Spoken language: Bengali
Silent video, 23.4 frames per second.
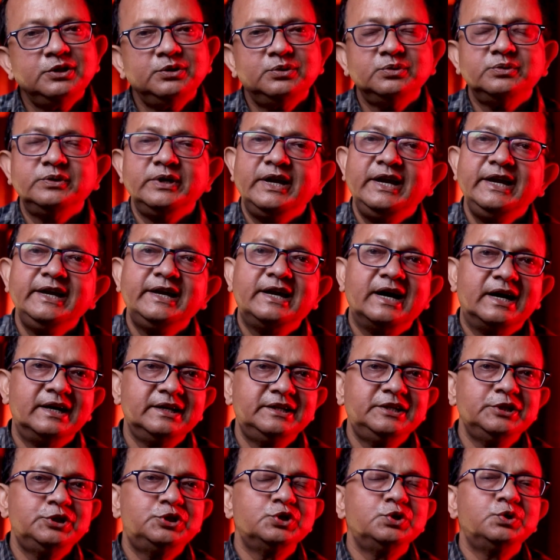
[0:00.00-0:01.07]
কিন্তু এই
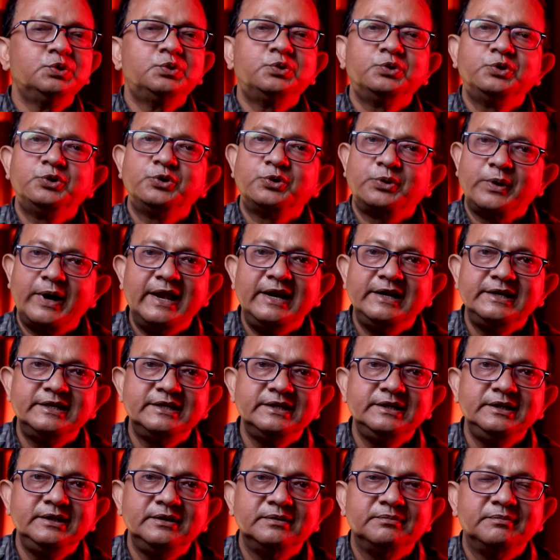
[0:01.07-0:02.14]
গানটির জন্য কোনো
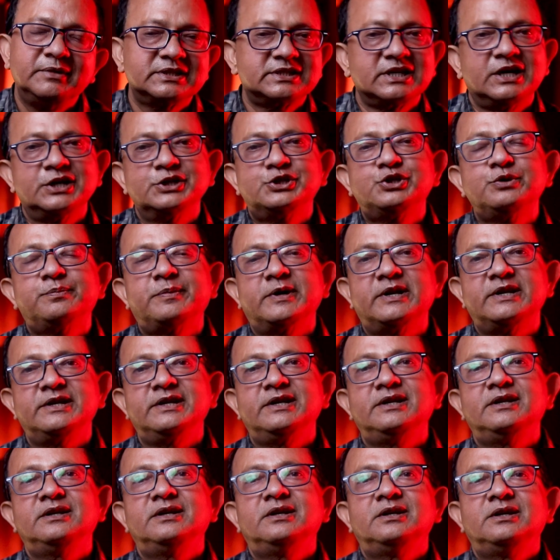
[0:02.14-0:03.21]
রয়্যালিটি বা সাহায্য
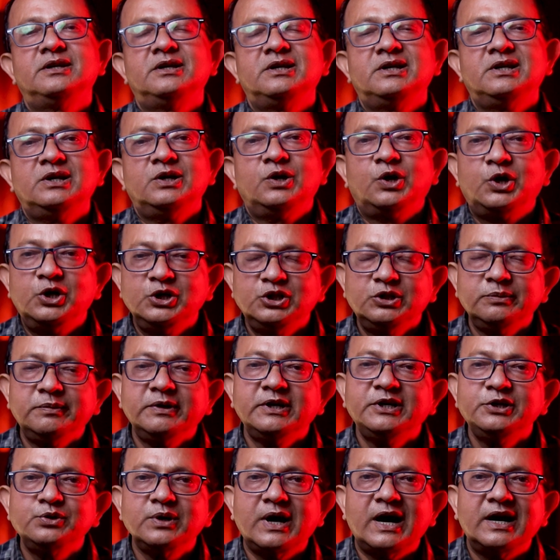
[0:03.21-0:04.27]
পাননি হয়তোবা
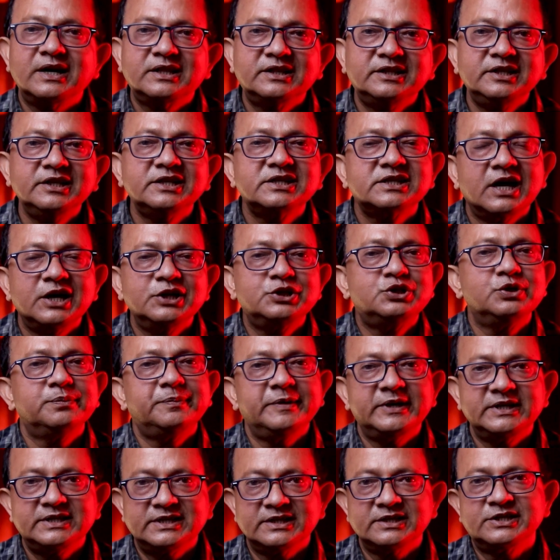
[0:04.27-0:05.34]
কিছু আর্থিক সাহায্য
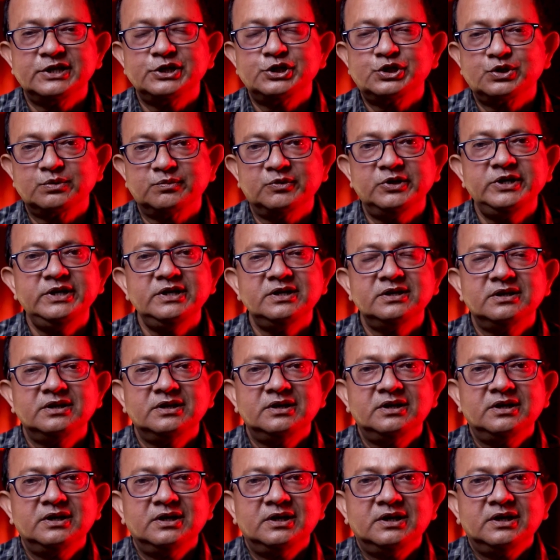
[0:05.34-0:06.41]
পেয়েছেন সেই সময়
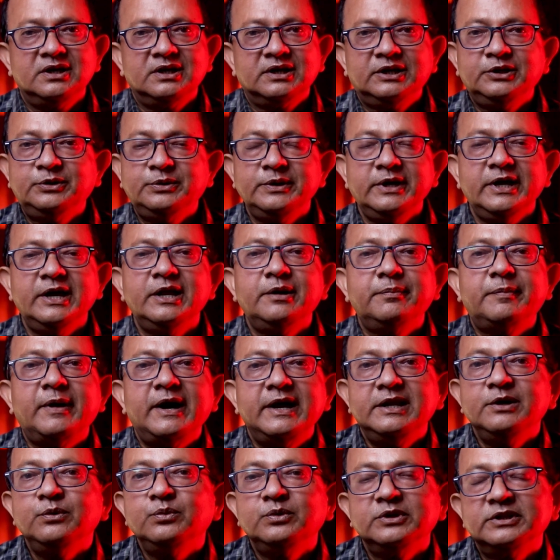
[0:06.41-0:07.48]
কিন্তু এর
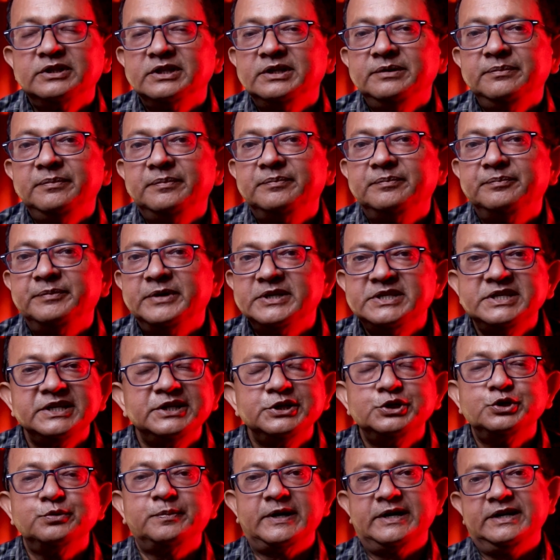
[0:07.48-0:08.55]
বাইরেও তিনি বেশি
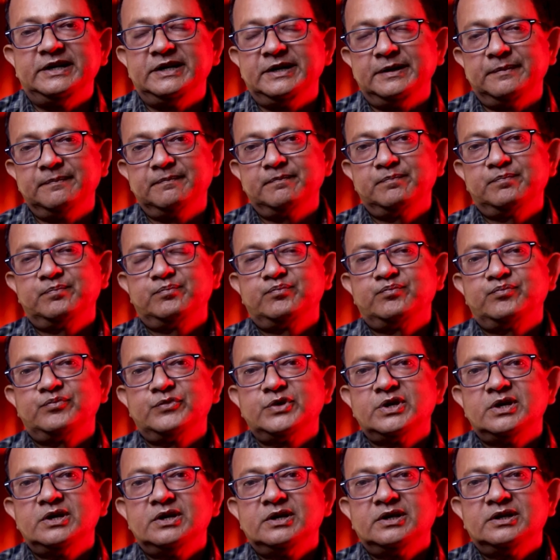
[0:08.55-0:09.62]
কিছু পাননি
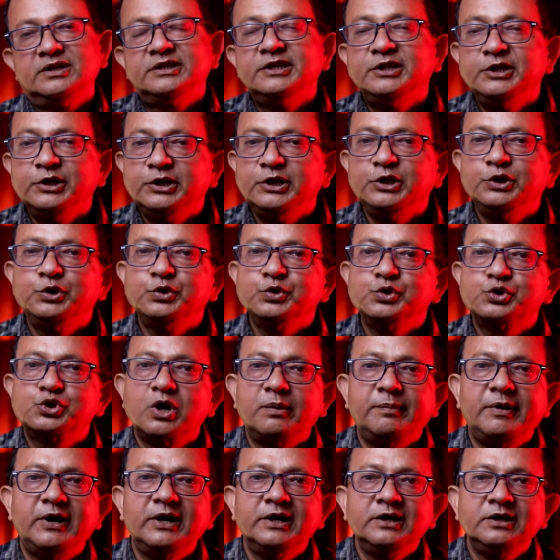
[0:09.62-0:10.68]
তিনি কিন্তু
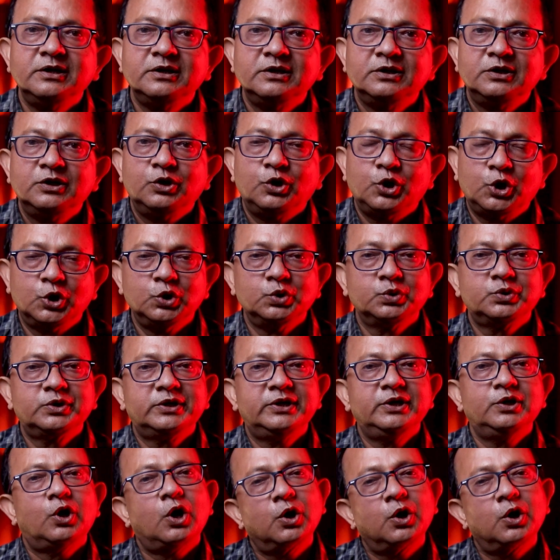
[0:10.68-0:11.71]
সবার অলক্ষ্যে